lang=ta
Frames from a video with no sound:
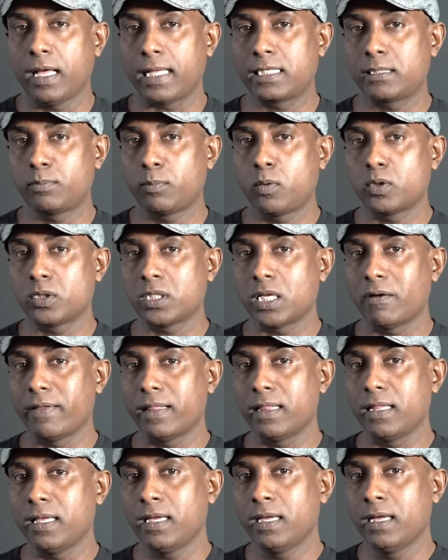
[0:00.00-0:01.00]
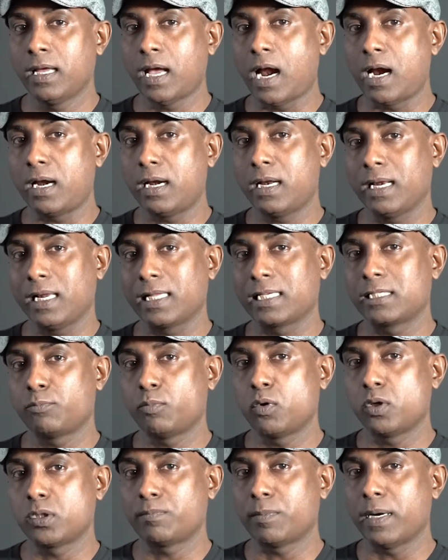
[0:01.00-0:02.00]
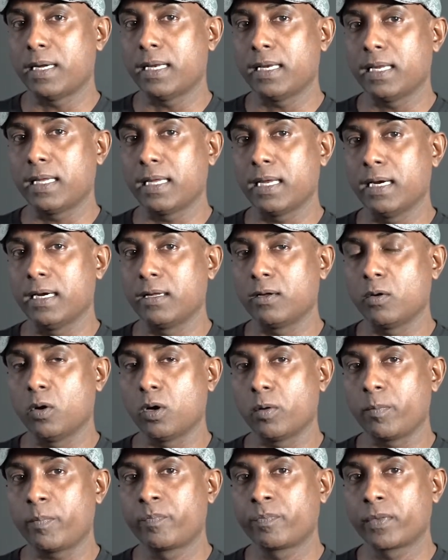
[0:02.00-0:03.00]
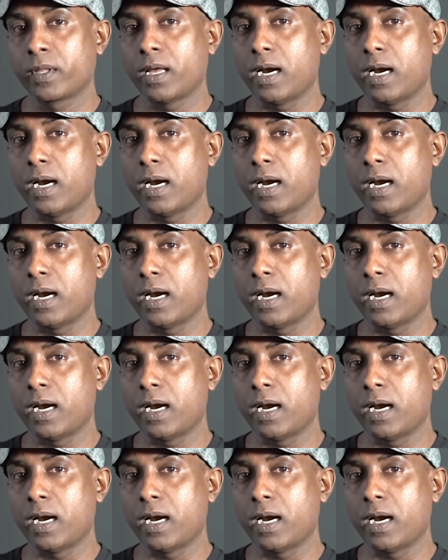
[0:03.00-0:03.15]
எக்ஸ்போஸை வந்து அண்டர் எக்ஸ்போஸ் பண்ணி நீங்கள் எடுக்கணும்